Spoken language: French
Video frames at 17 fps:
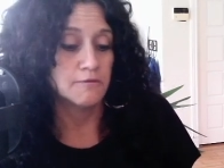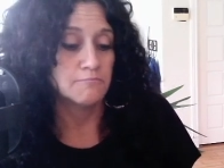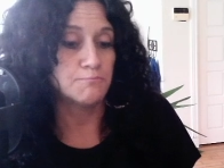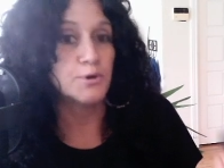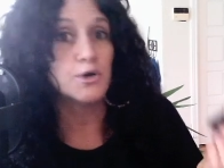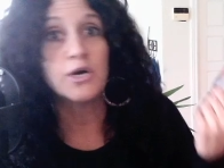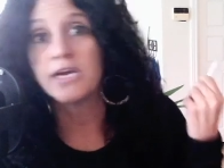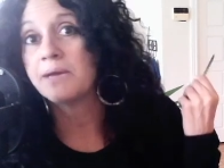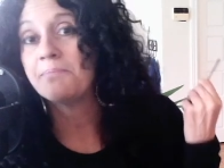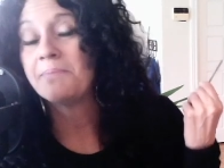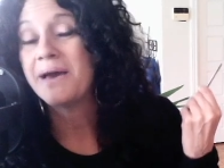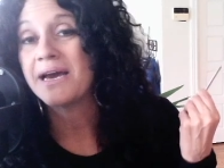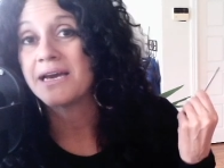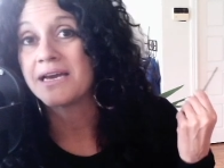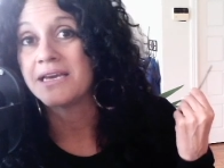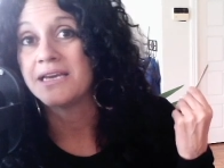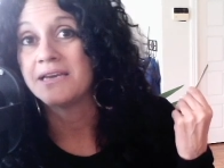pas
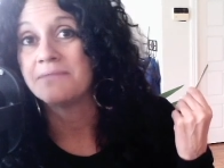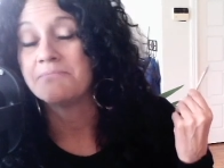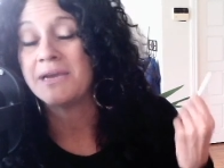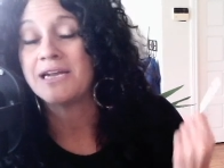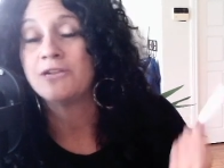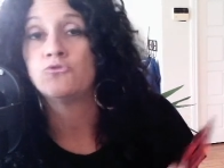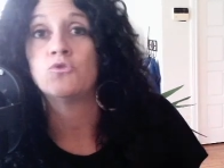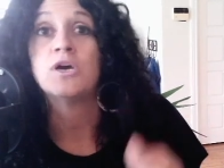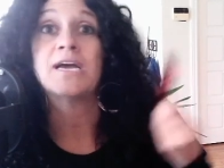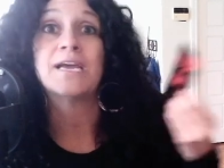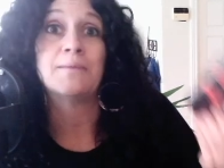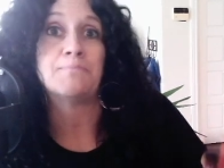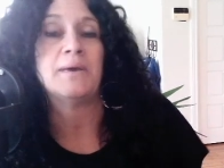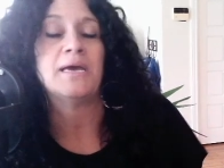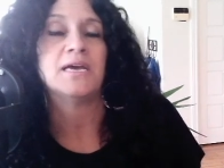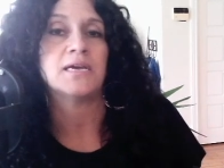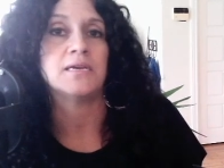réparée, mais elle doit
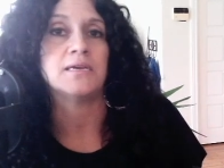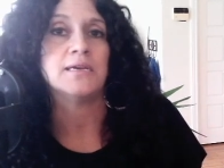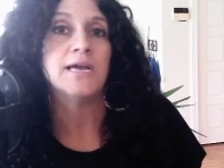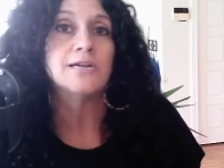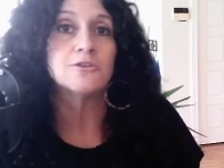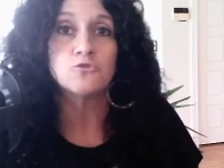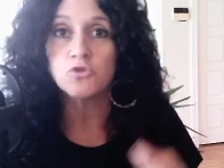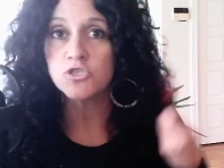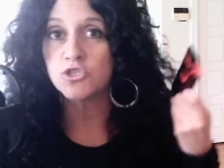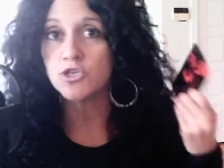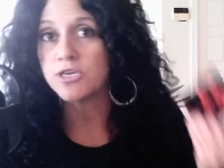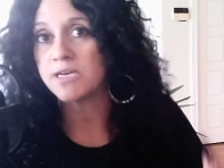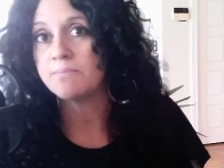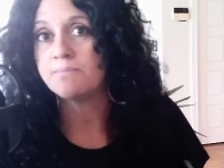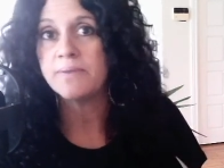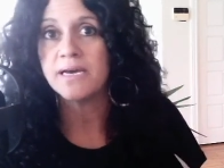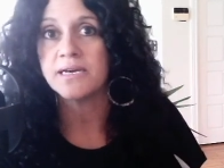réparer, elle doit se
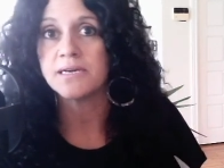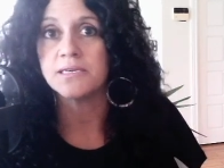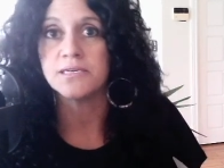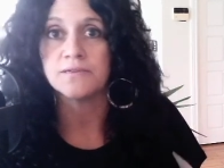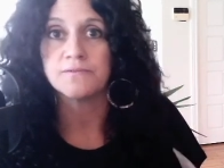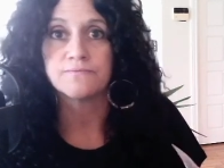réparer.